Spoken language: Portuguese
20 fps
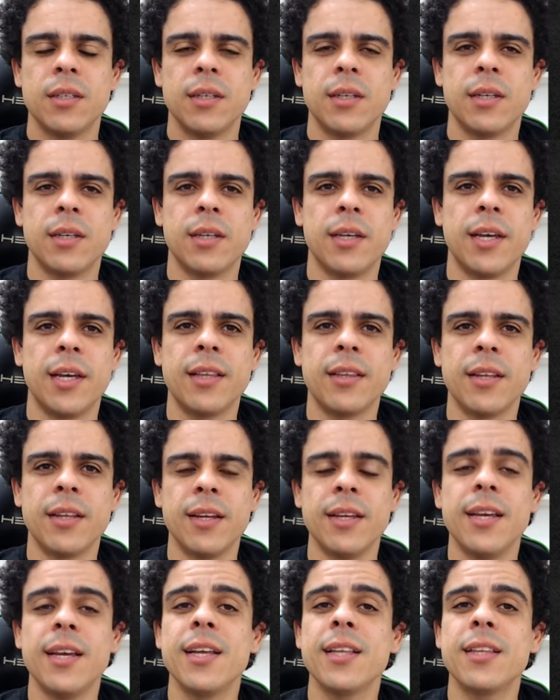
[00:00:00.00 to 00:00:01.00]
Entra
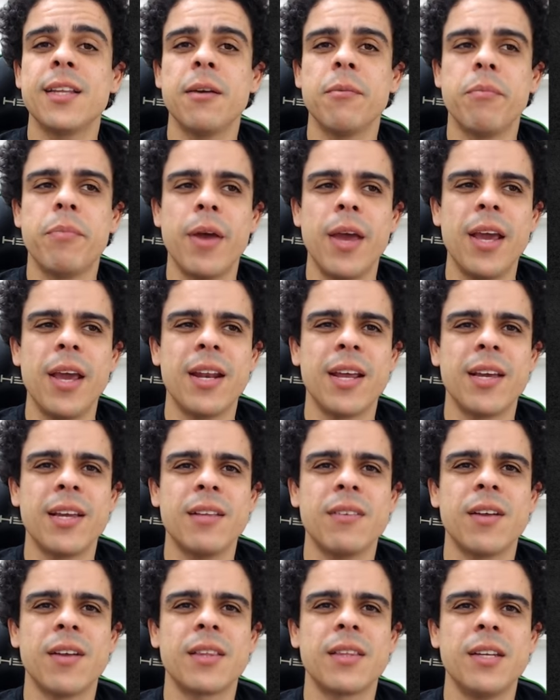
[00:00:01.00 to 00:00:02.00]
e entra bem, né?
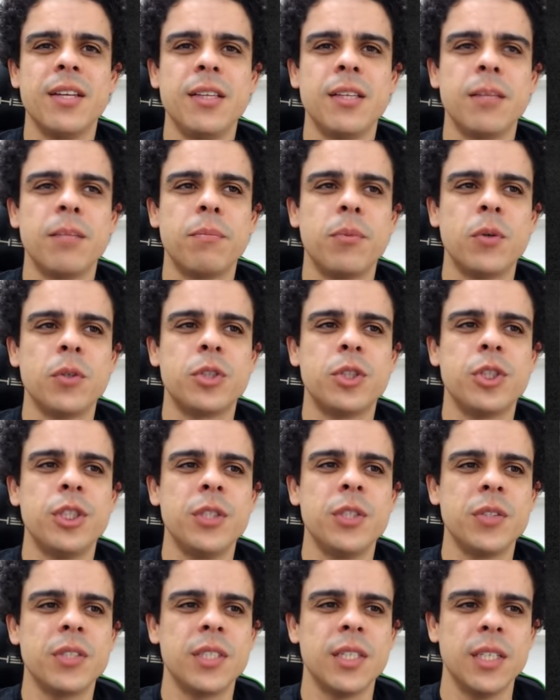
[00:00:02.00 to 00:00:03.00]
a 30
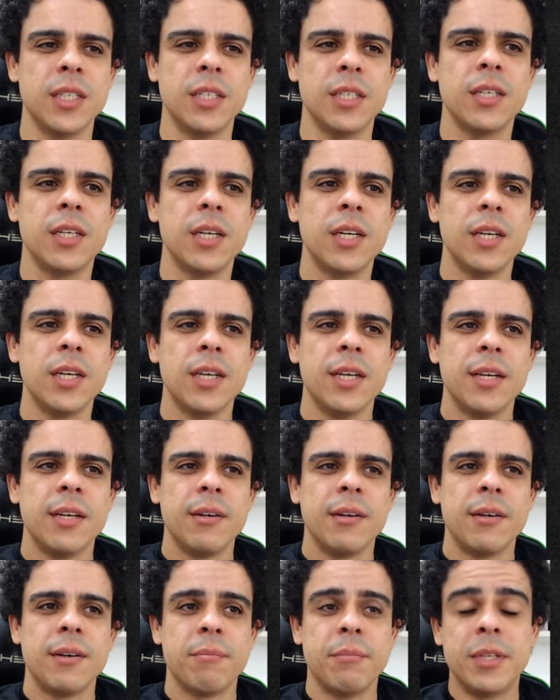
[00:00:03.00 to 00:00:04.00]
pontinhos aí.
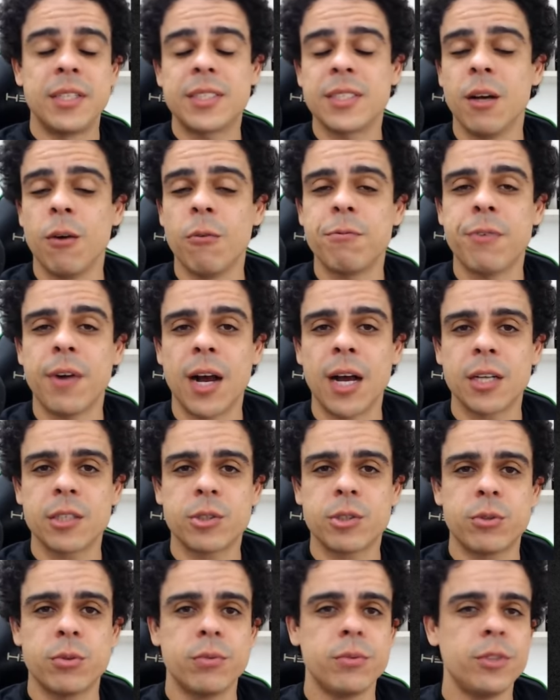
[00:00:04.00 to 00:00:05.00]
Missão
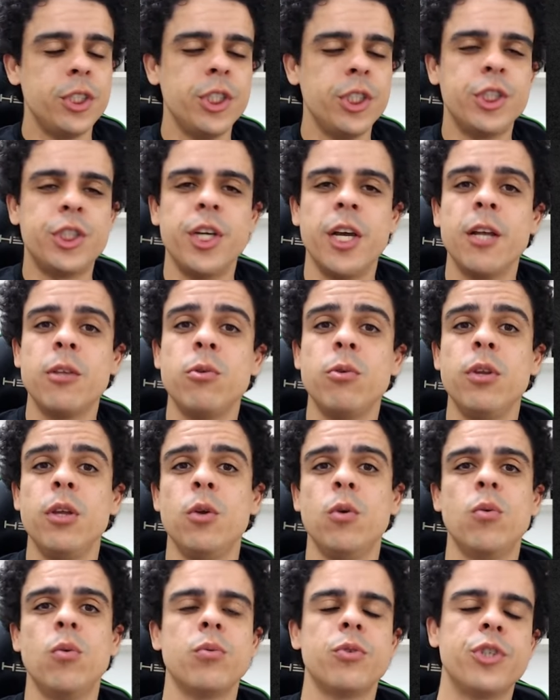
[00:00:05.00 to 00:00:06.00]
fácil? De jeito
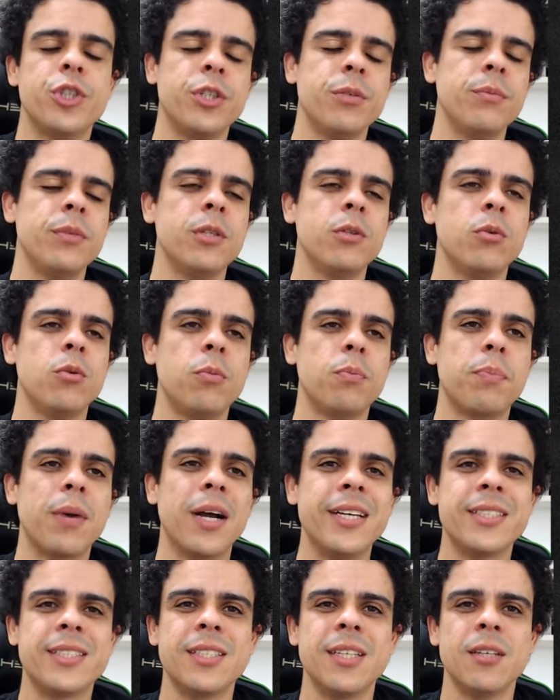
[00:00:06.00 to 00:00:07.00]
nenhum. O time do
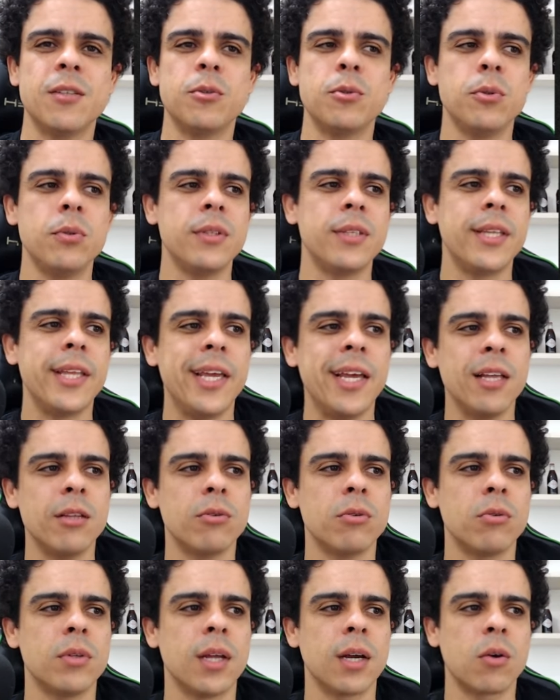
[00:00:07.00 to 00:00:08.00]
Paysandu
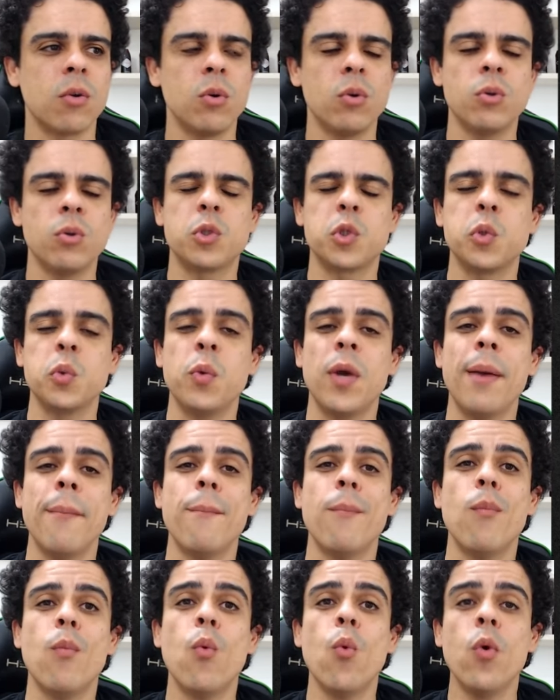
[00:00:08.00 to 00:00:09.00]
dentro da Curuzu é
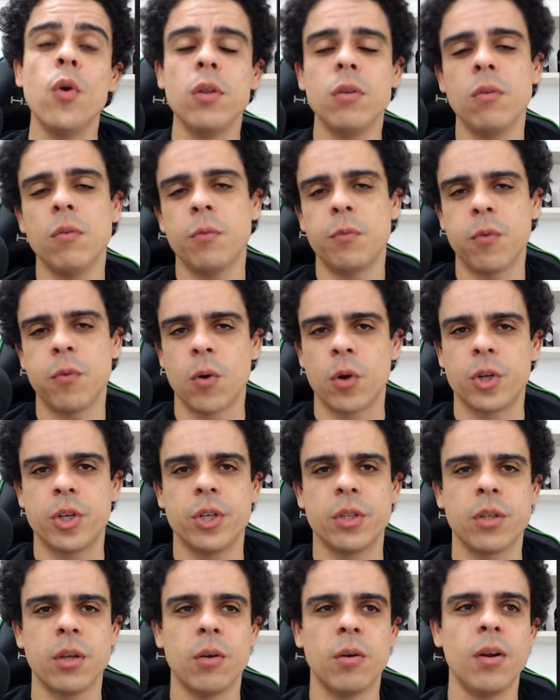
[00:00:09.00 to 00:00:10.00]
muito forte.
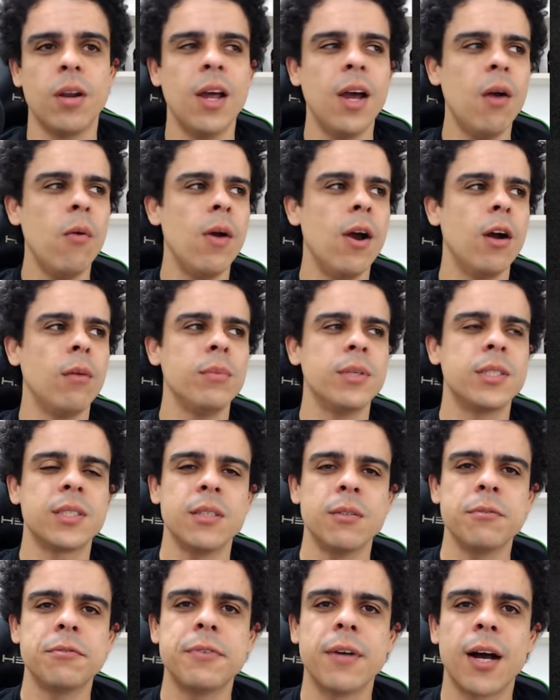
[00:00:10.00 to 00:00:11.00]
Então não é uma
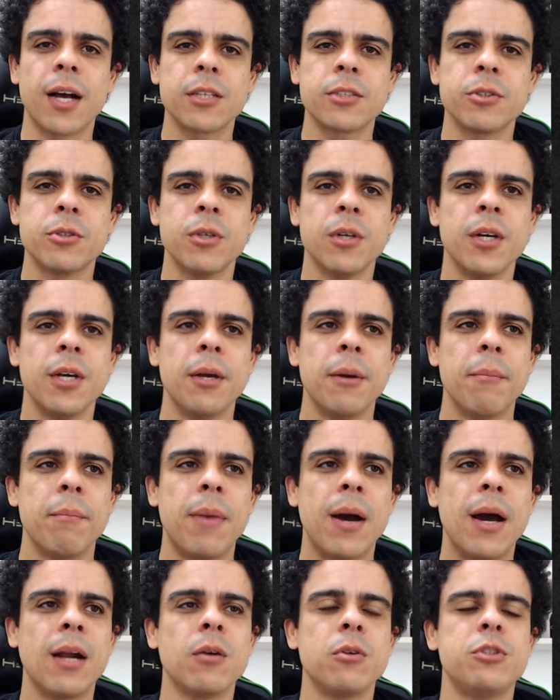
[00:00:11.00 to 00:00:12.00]
missão fácil
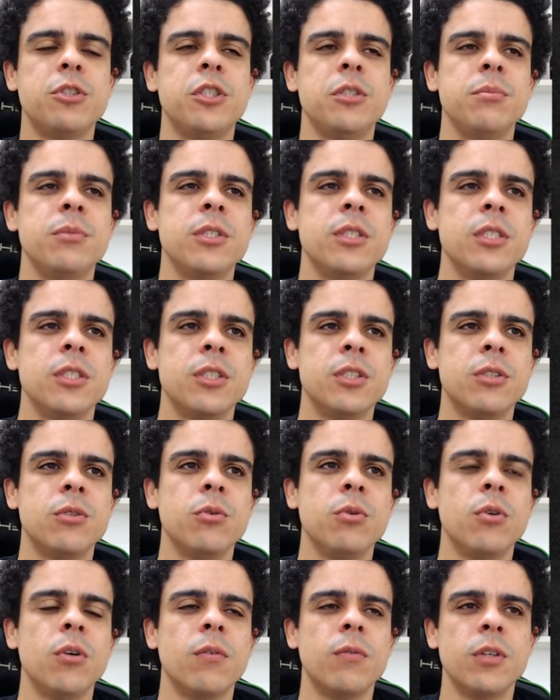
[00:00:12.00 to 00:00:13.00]
para o time do
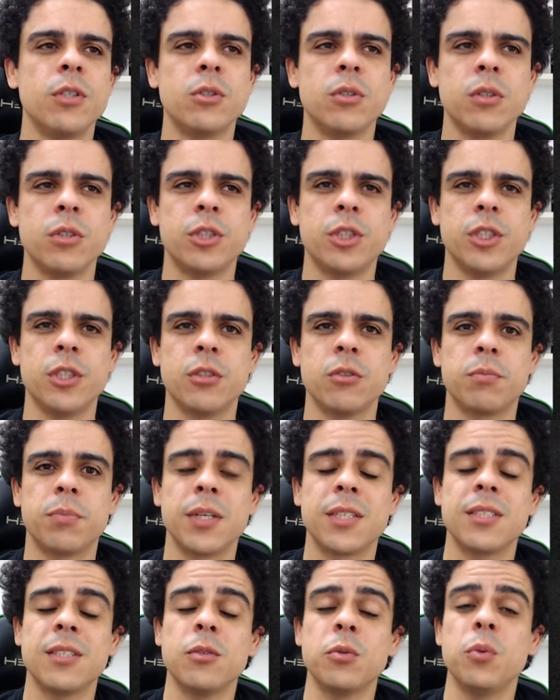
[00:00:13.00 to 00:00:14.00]
Novo Horizontino. O
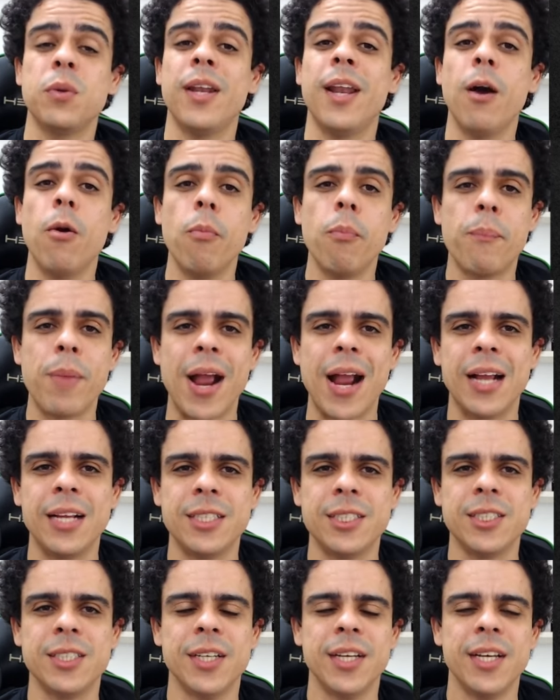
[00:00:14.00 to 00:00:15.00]
Paysandu não
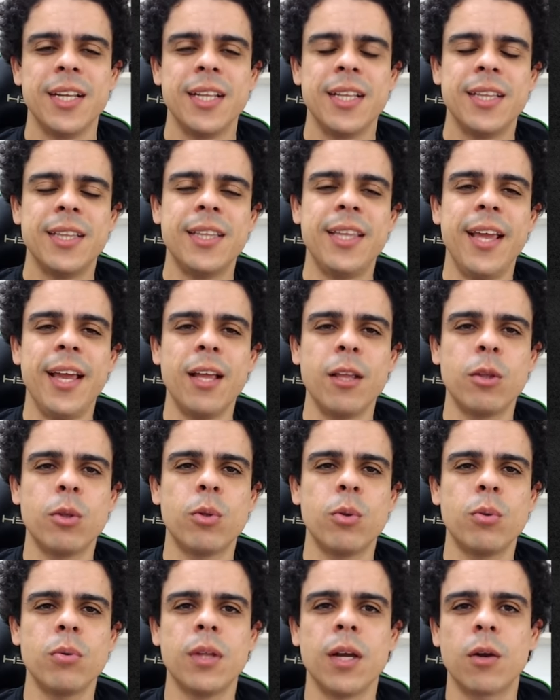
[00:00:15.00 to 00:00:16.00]
perde
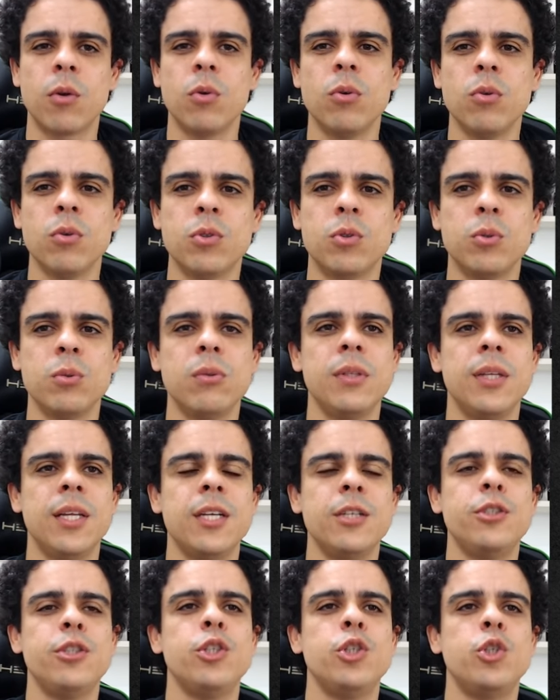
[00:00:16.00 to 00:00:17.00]
dentro da Curuzu
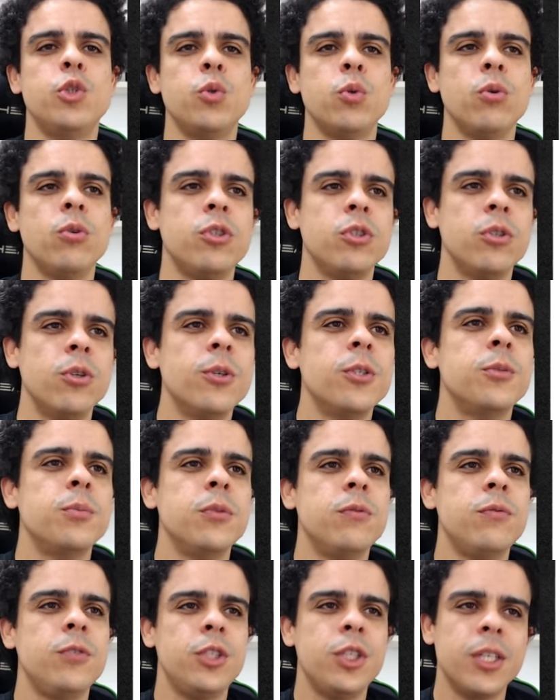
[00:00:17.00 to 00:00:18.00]
desde julho de
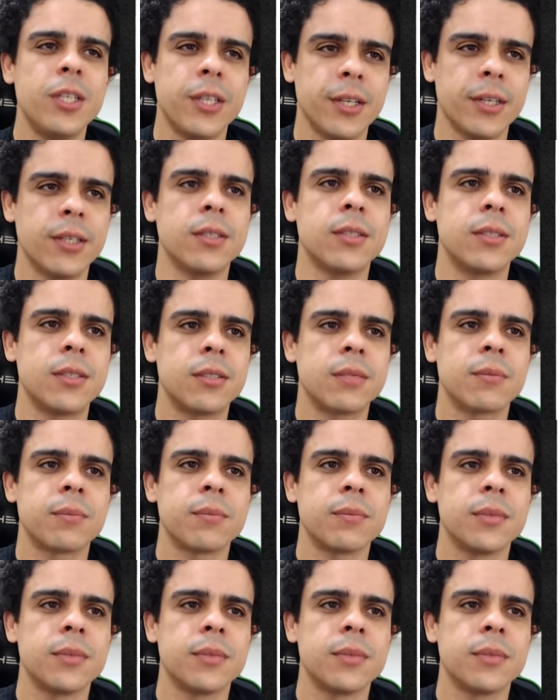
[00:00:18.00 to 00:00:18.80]
2023.